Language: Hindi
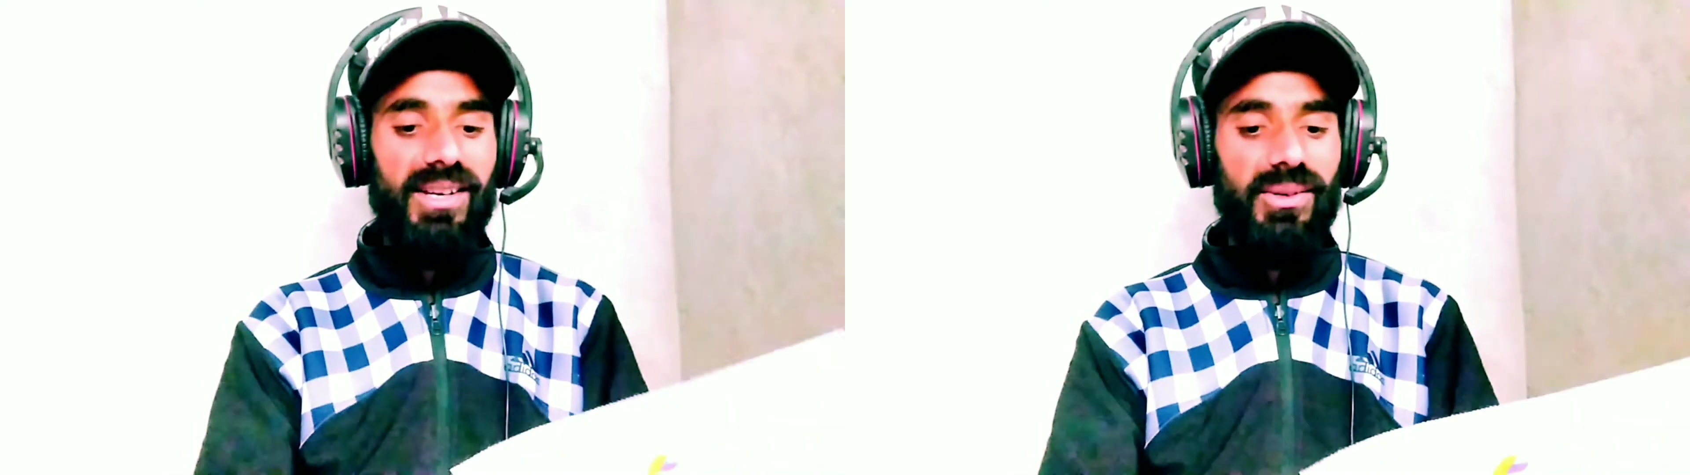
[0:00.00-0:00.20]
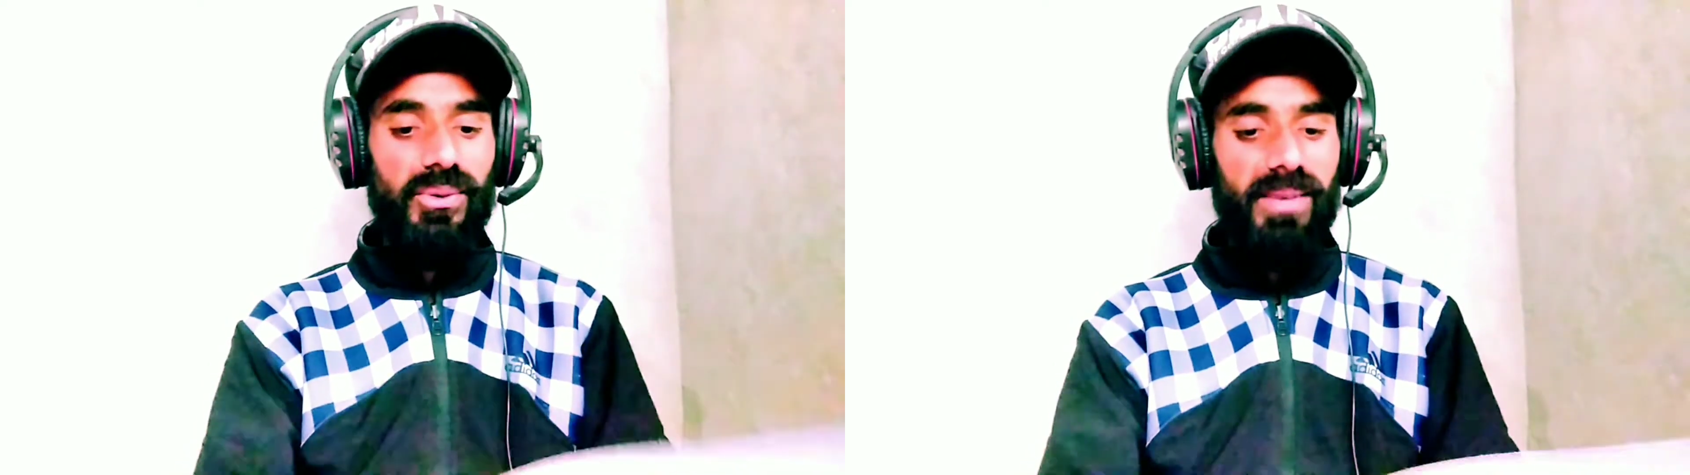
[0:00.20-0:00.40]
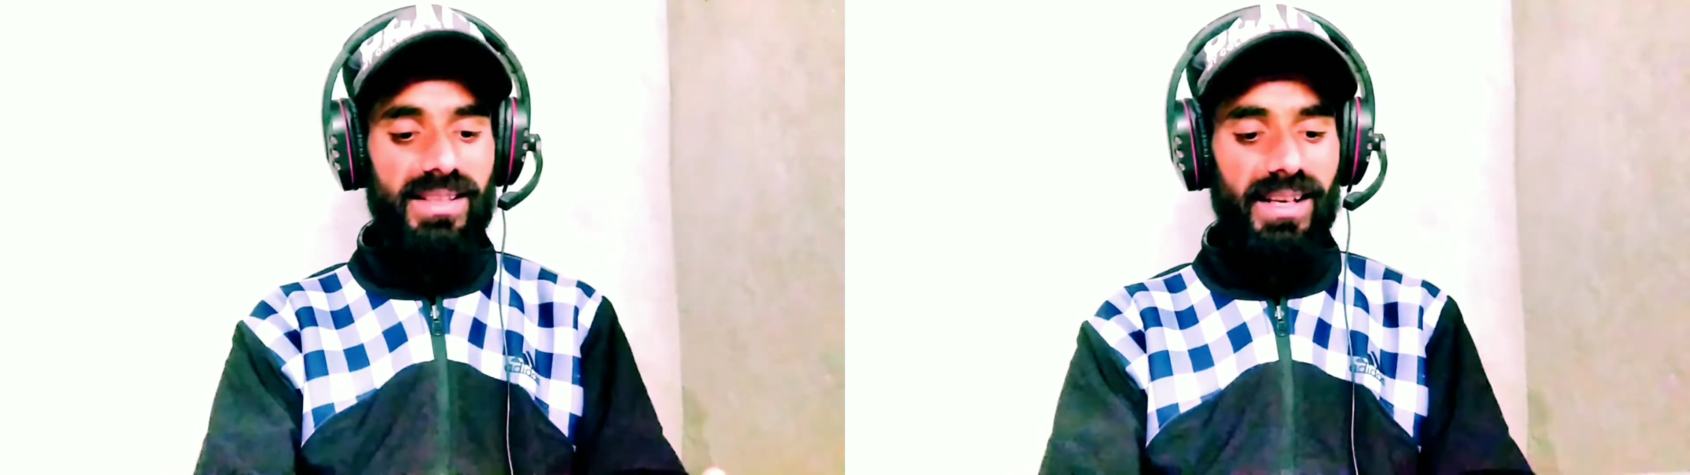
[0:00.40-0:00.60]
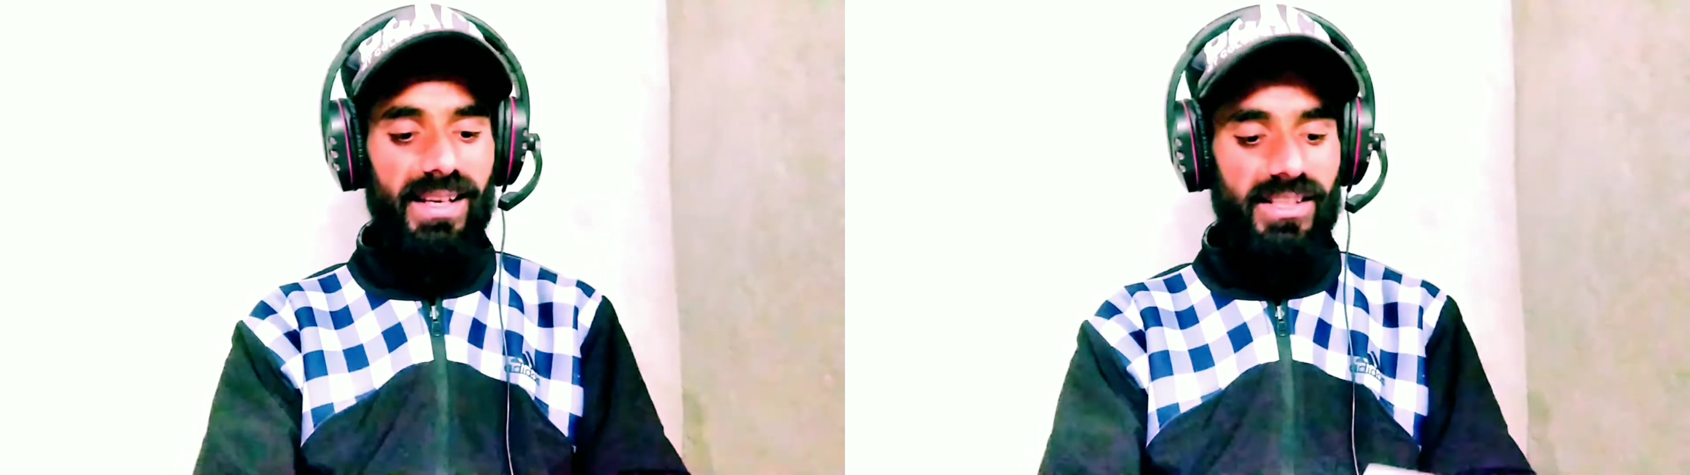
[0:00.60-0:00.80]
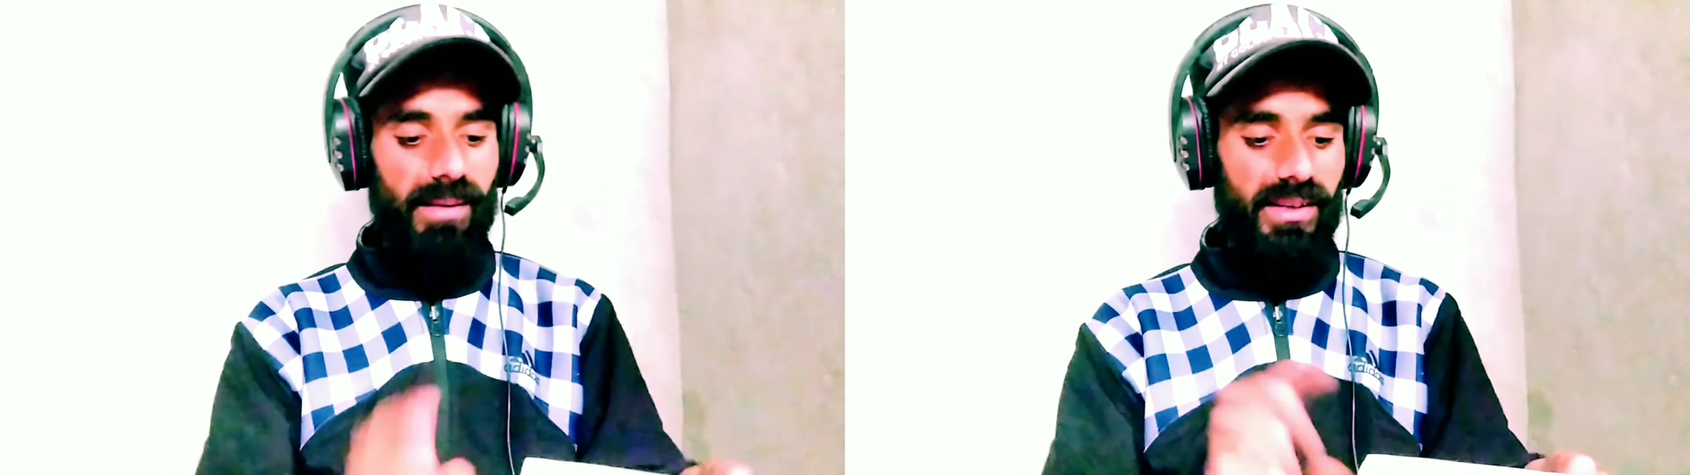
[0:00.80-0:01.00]
एक यूट्यूबर्स के
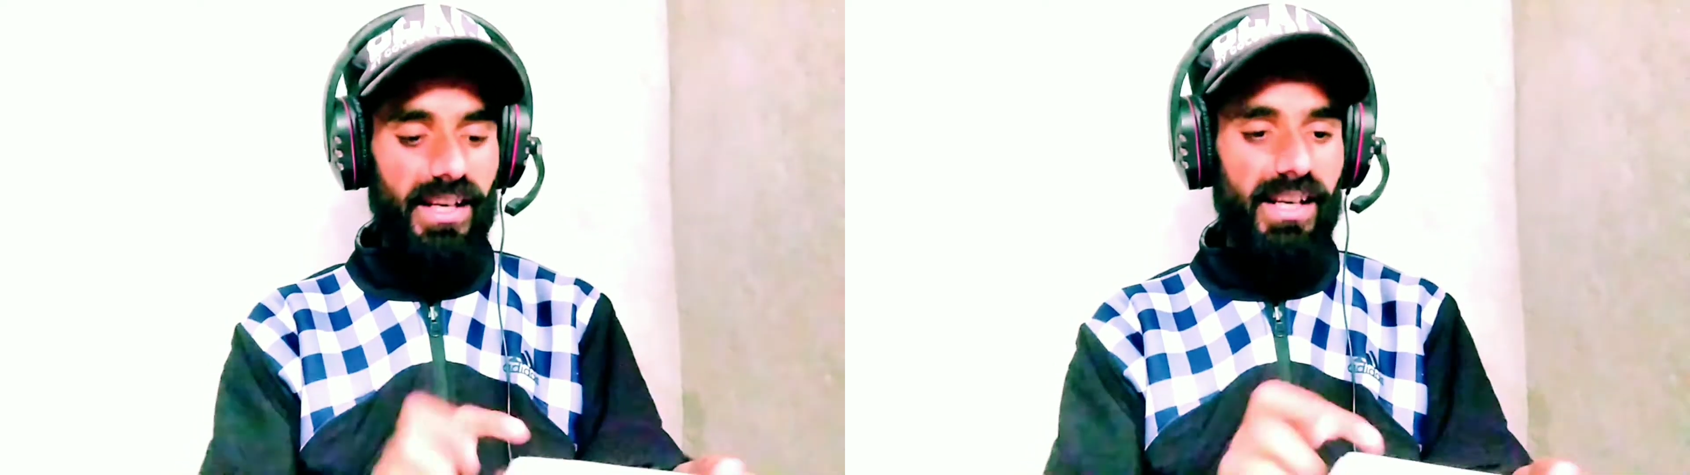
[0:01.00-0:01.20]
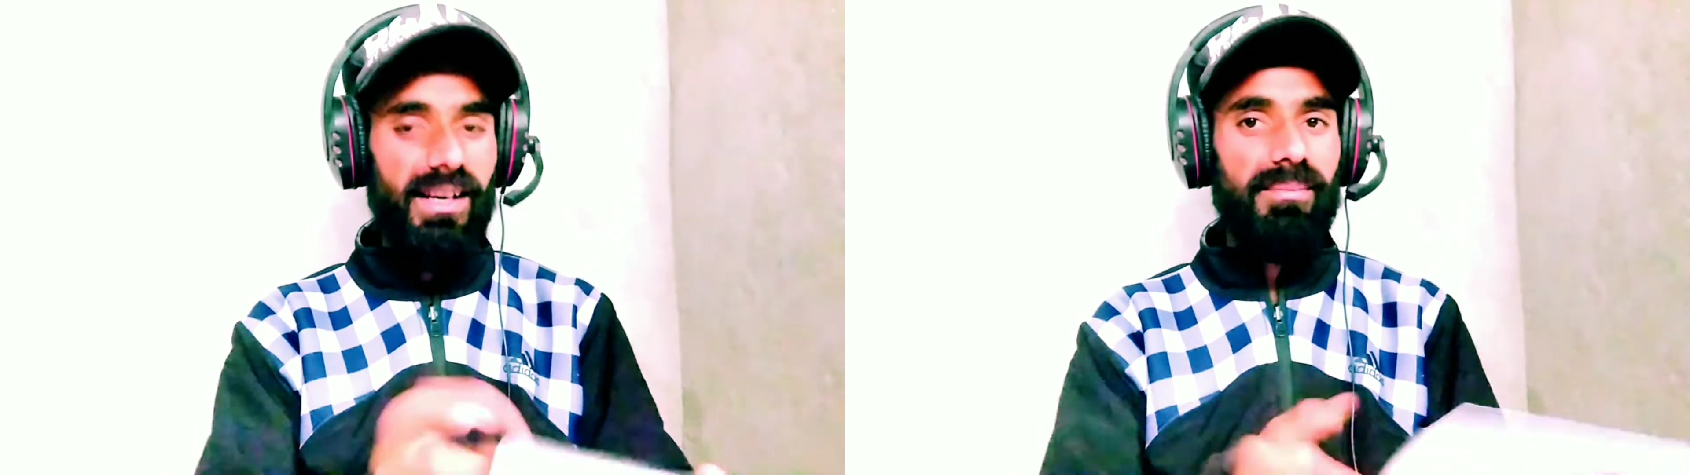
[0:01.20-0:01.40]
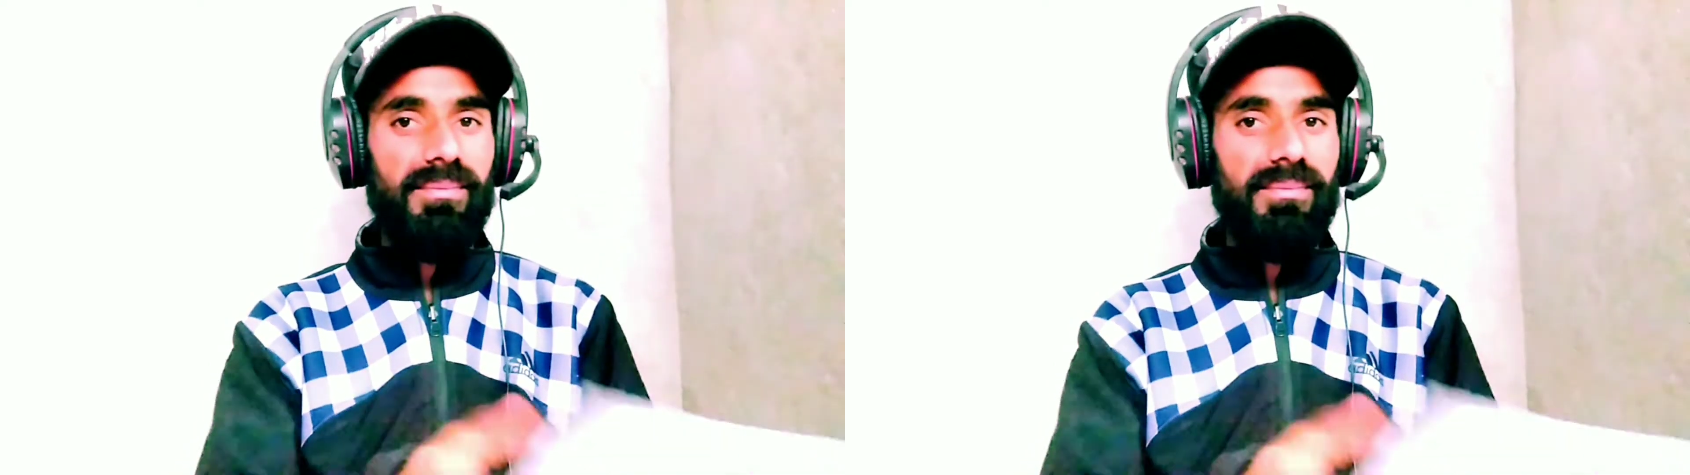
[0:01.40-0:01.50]
लिए जब ये